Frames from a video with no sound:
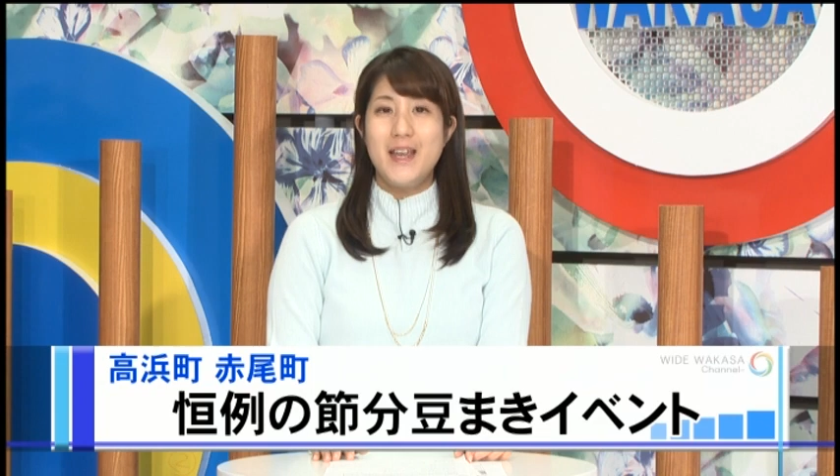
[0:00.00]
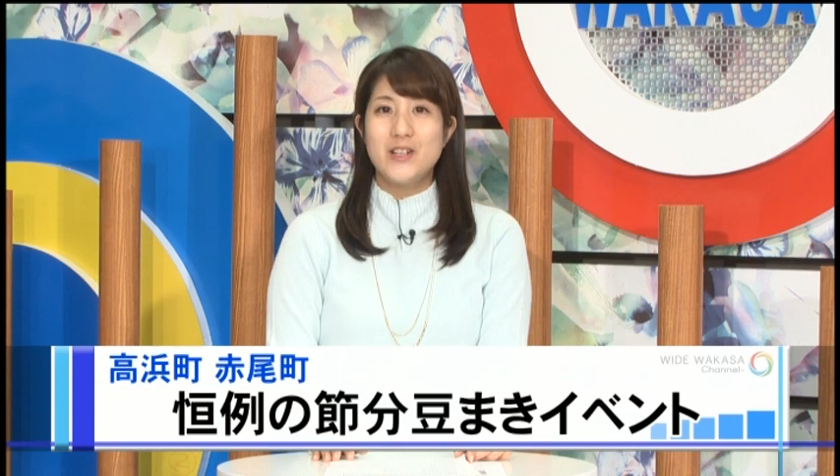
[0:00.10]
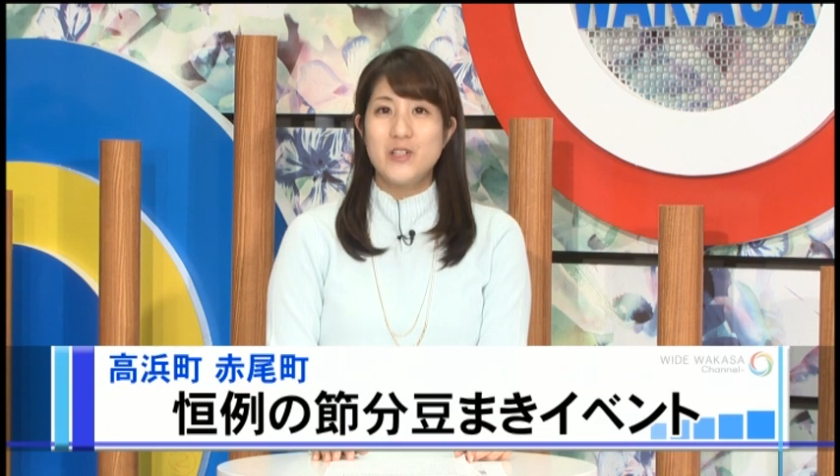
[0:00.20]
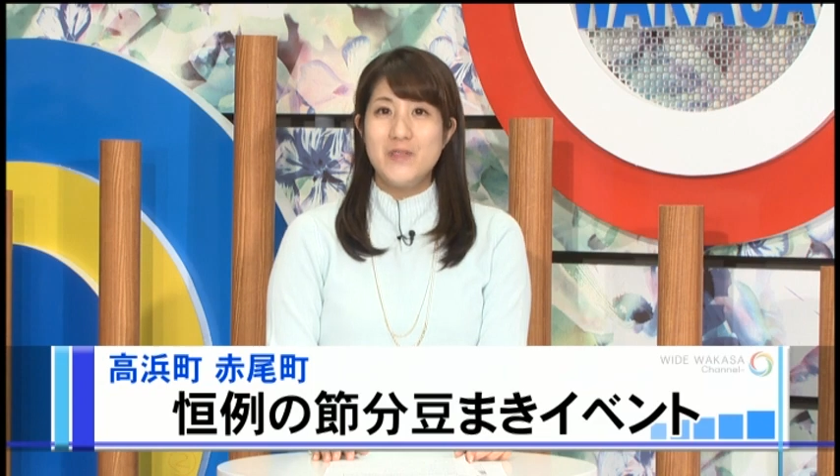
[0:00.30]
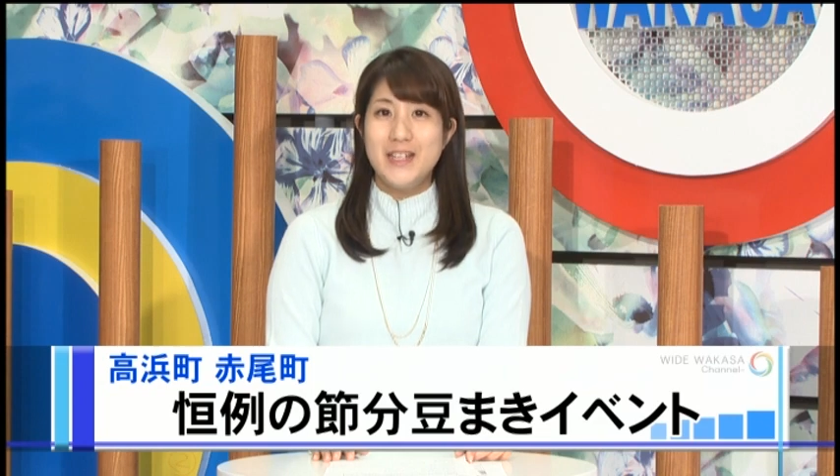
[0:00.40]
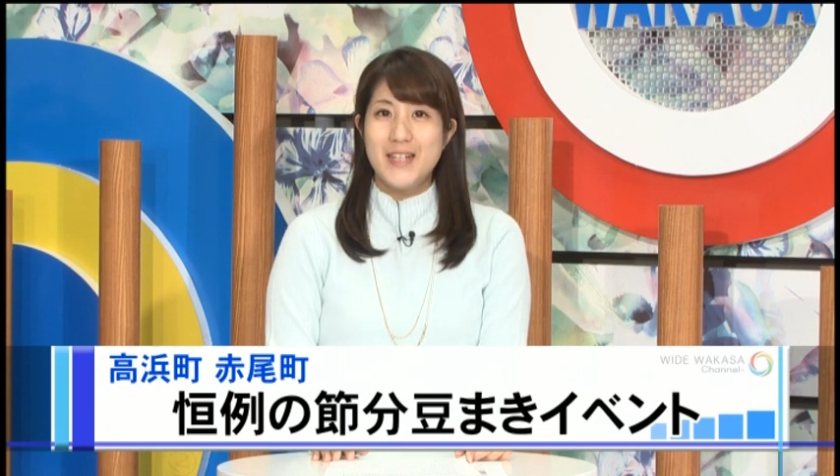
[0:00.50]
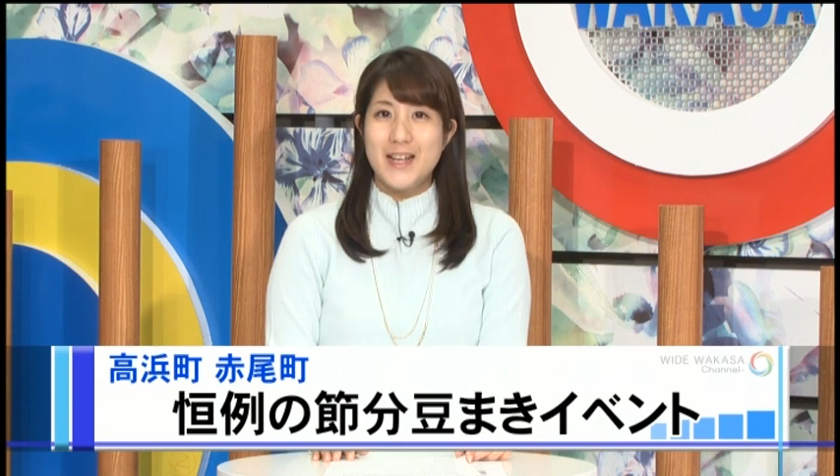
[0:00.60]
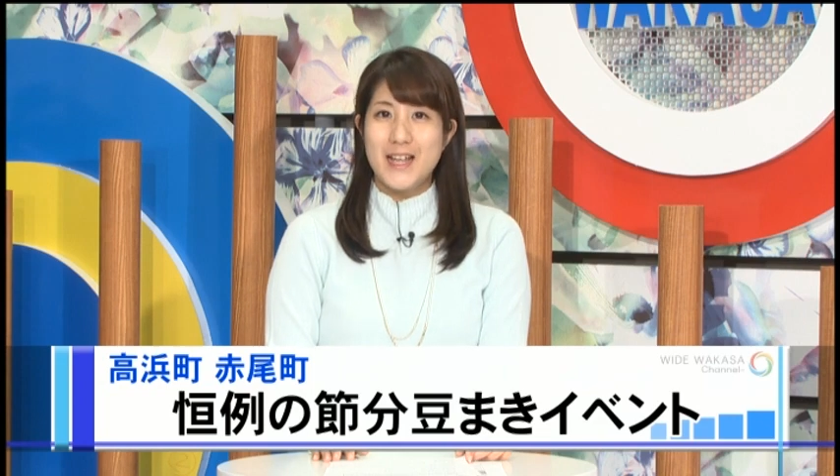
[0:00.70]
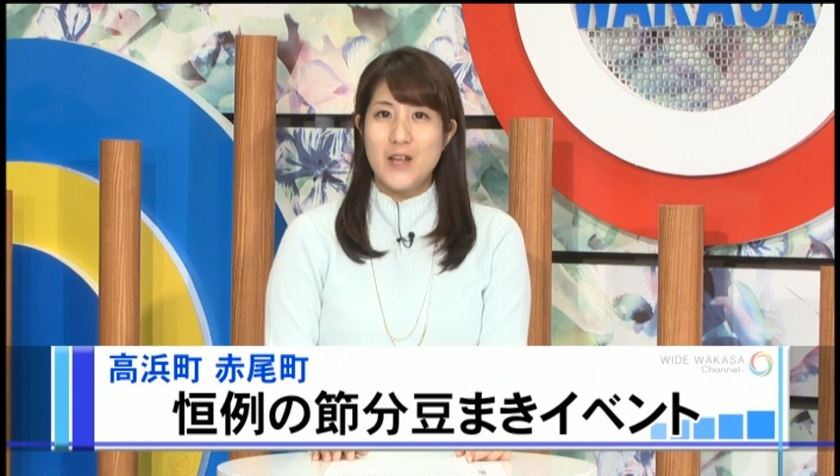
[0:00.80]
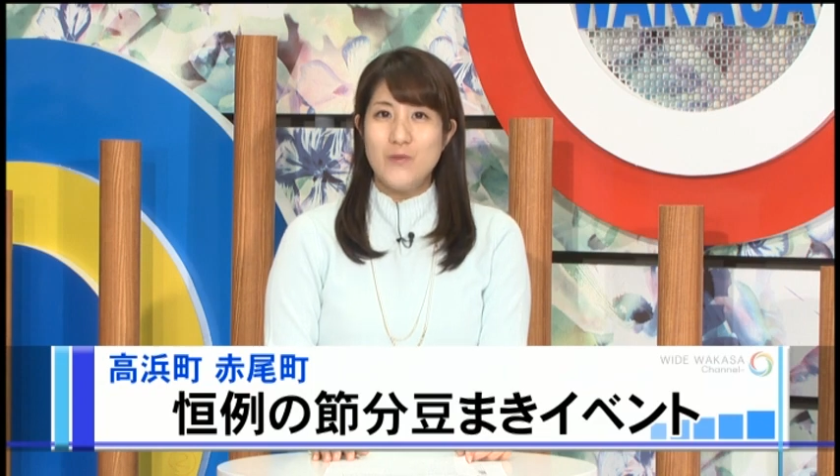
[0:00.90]
区民ら
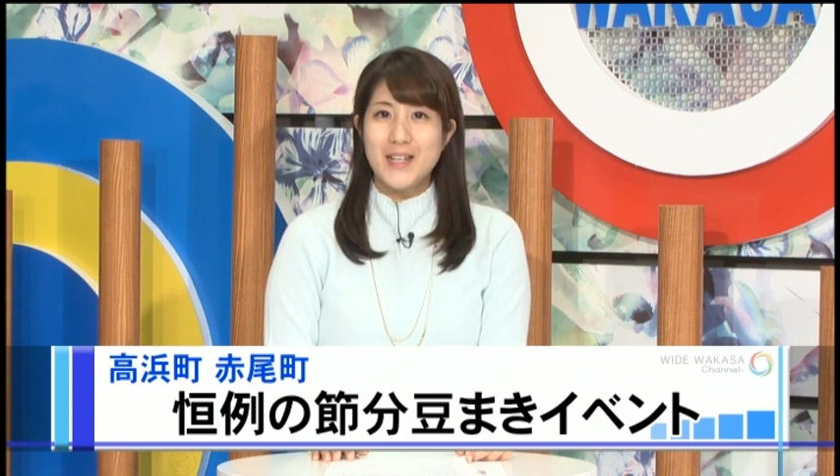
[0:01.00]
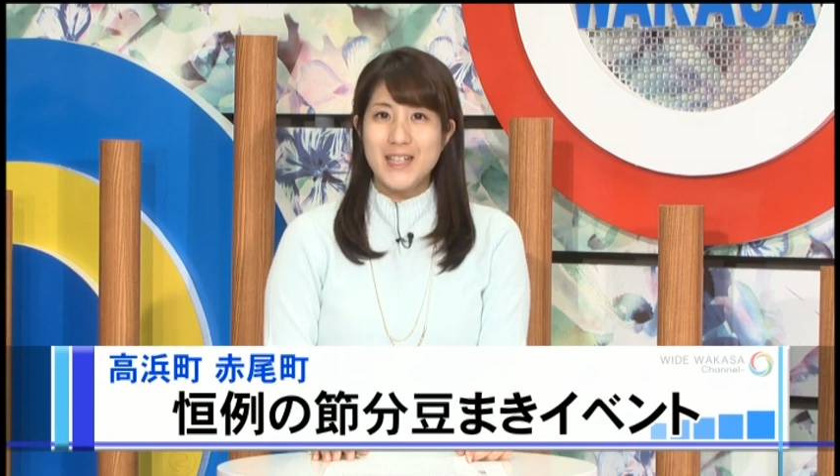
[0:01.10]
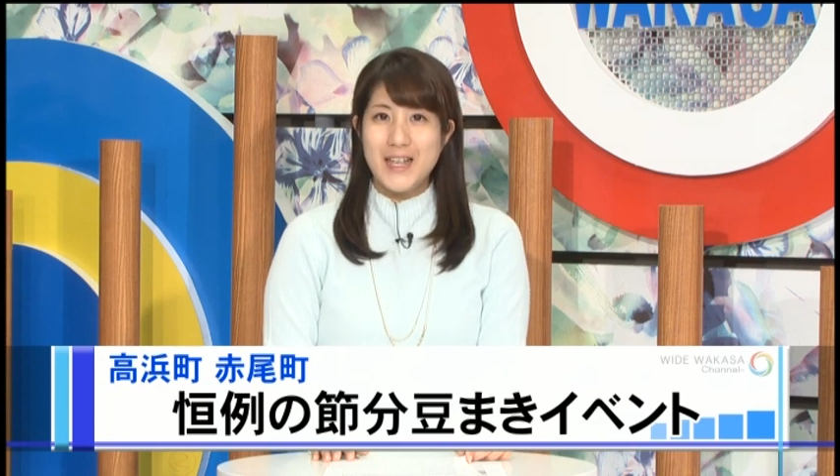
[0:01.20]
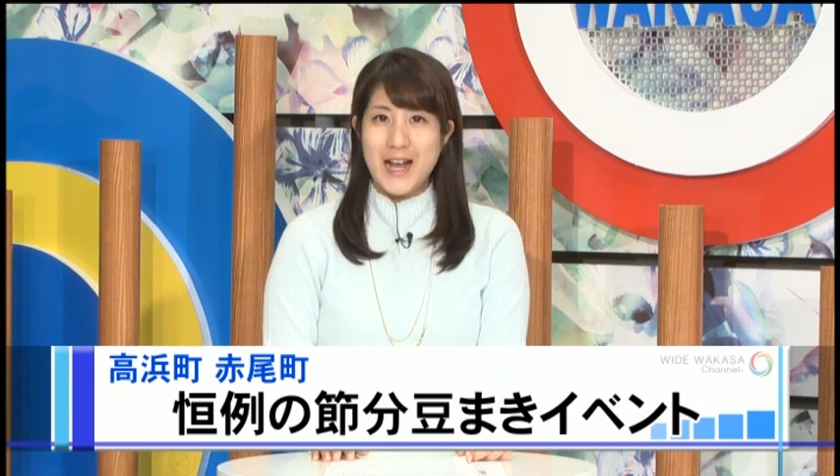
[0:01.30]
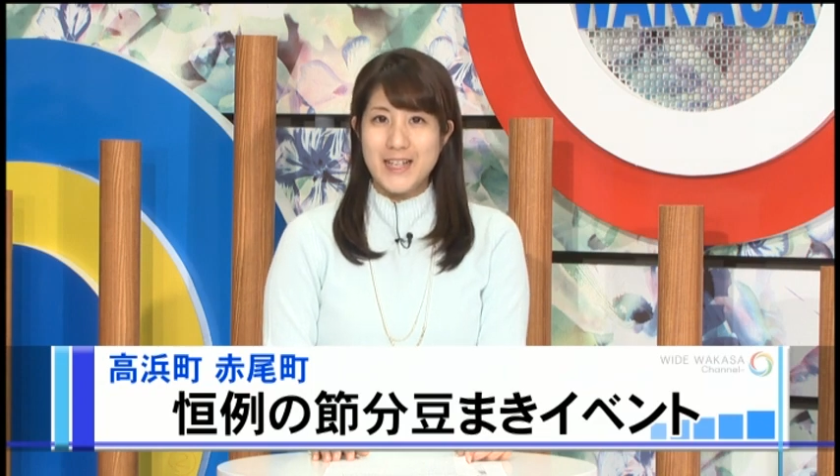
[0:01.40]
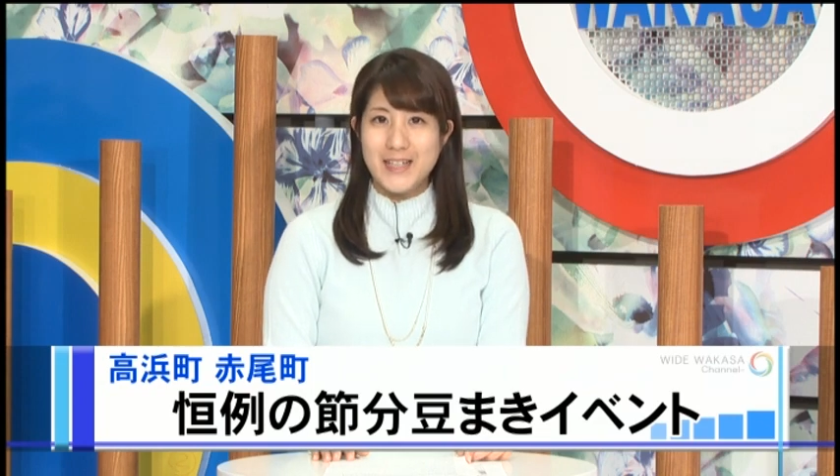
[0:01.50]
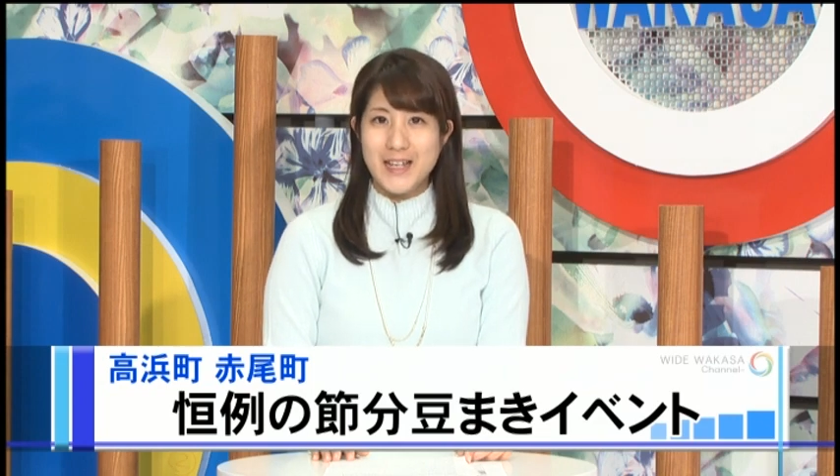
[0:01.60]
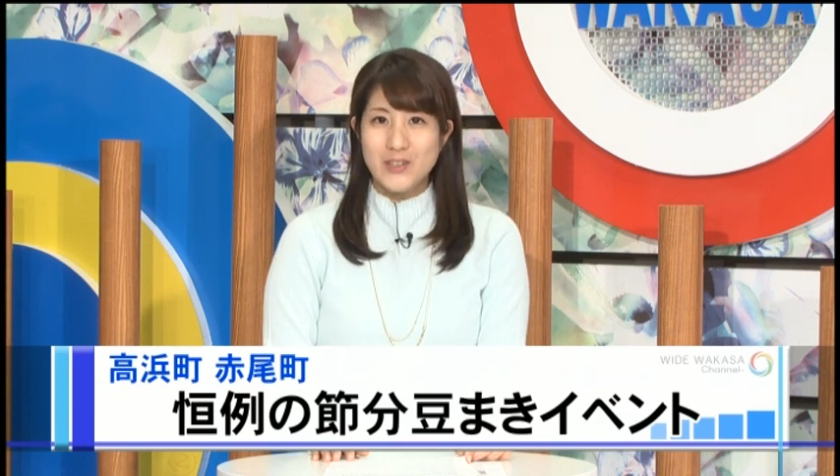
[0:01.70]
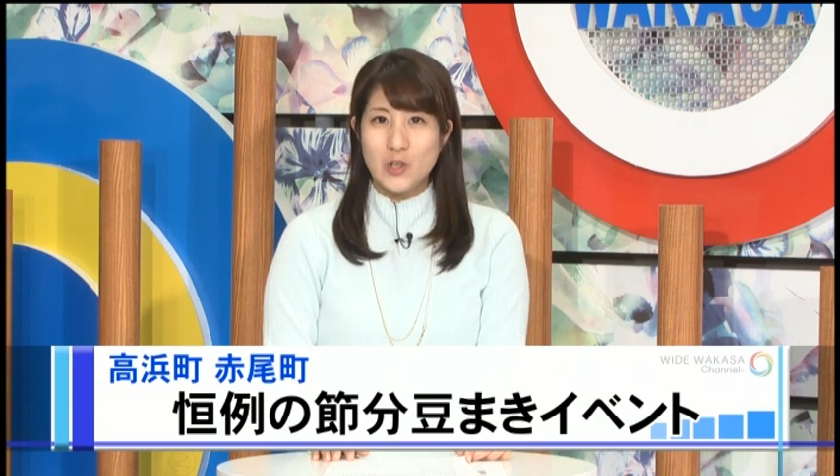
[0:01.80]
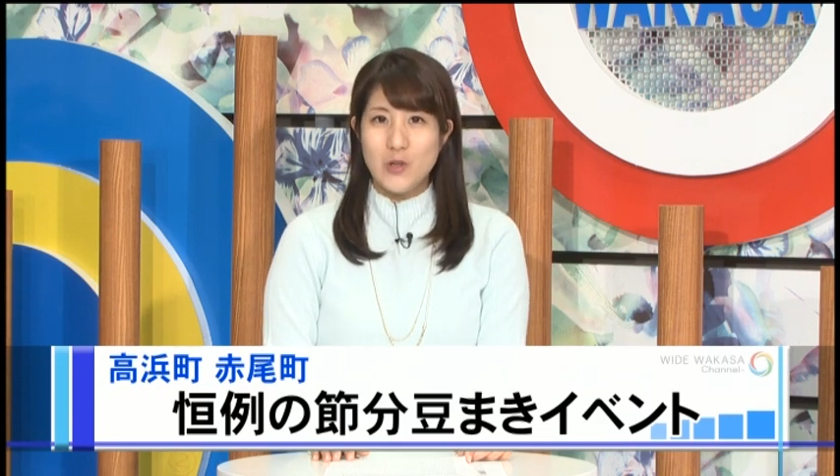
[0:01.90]
が和気あいあいと